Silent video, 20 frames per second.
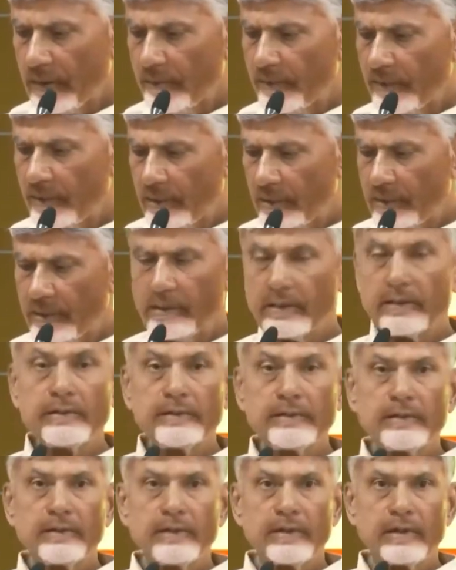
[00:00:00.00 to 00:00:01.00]
అదే మాదిరిగా
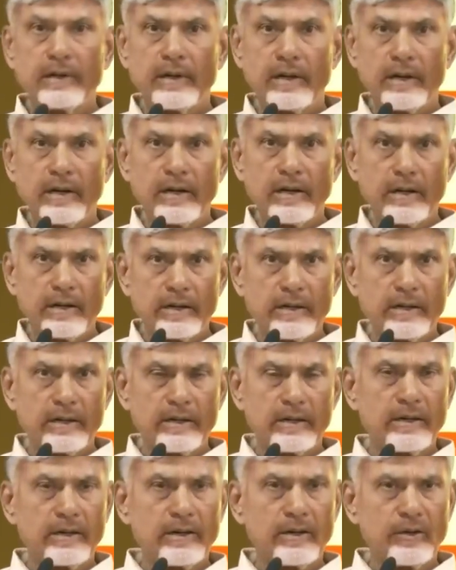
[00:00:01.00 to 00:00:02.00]
లా అండ్
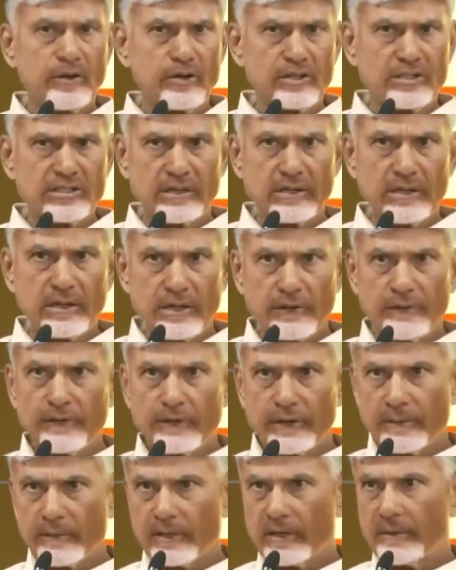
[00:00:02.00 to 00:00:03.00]
ఆర్డర్లో కూడా చాలా
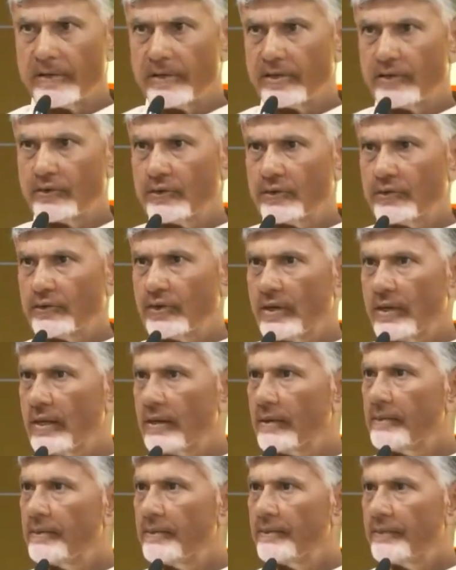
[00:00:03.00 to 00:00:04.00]
ఫర్మ్గా మీరు
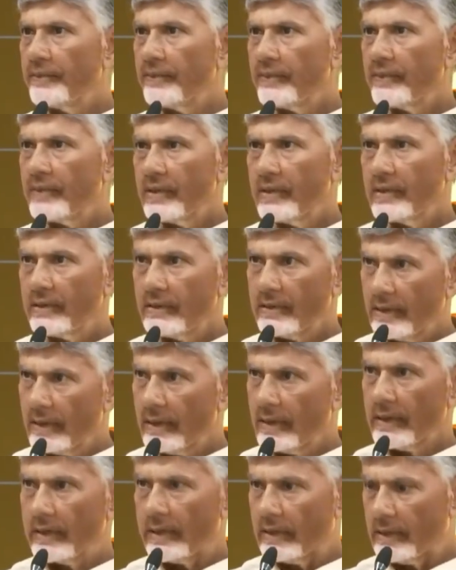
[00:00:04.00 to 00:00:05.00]
చూస్తున్నారు
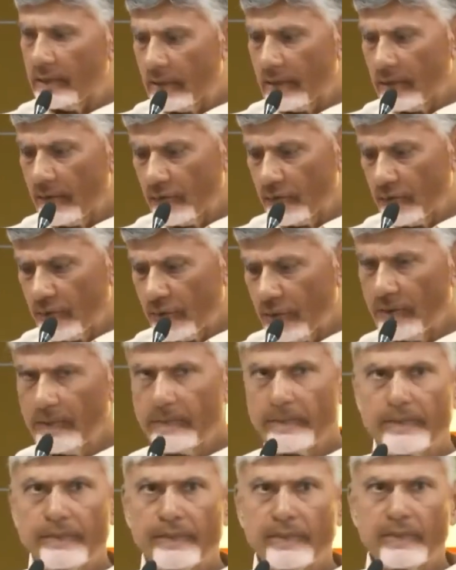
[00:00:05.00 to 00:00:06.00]
చాలా గట్టిగా
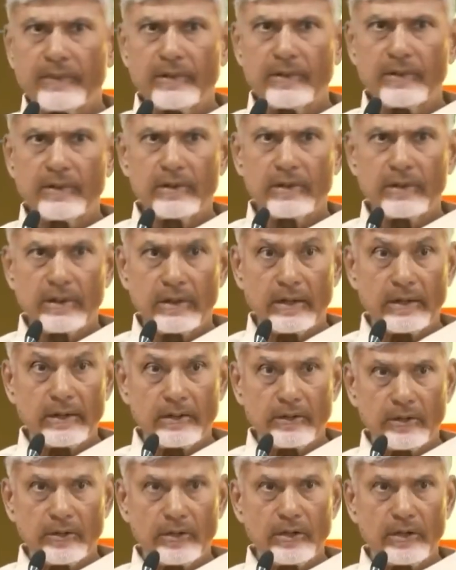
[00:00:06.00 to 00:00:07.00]
ఉంటున్నాం
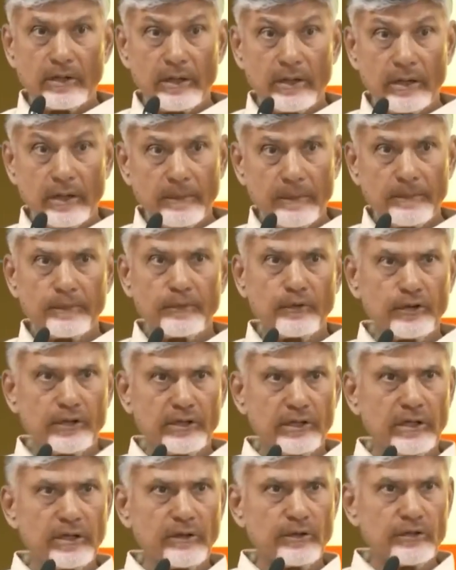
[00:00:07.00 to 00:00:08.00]
కంట్రోలింగ్గా
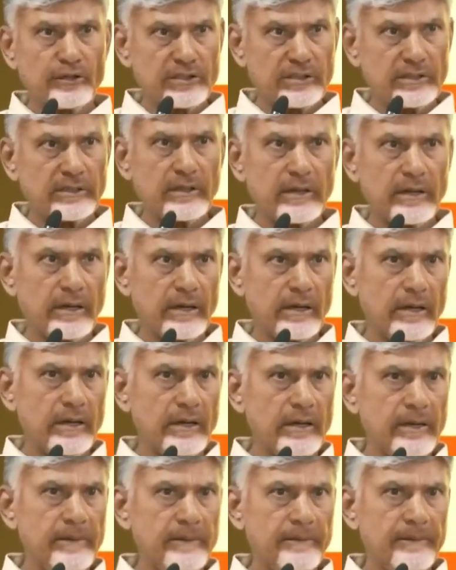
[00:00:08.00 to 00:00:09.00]
పూర్తిగా వచ్చిందన్న
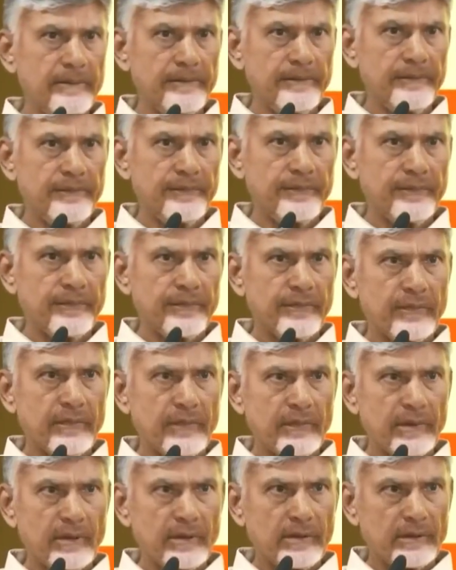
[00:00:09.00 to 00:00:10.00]
కానీ
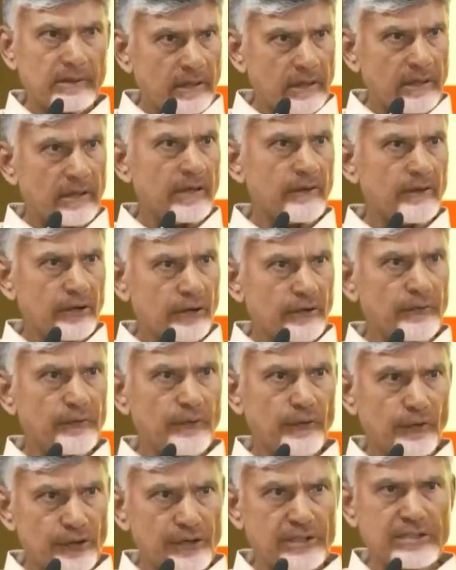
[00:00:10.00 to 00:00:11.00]
చాలా వరకు
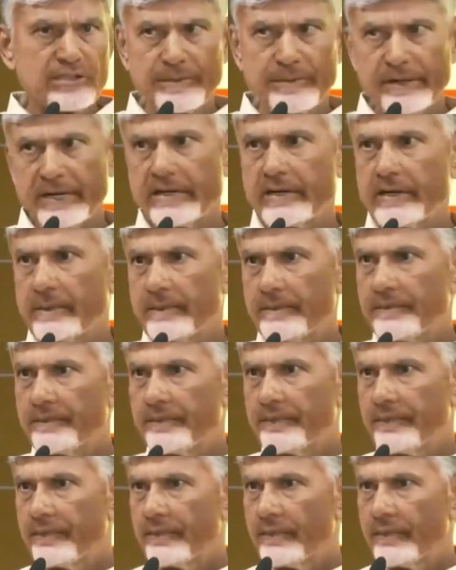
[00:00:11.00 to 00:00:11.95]
ఫోకస్ పెట్టాం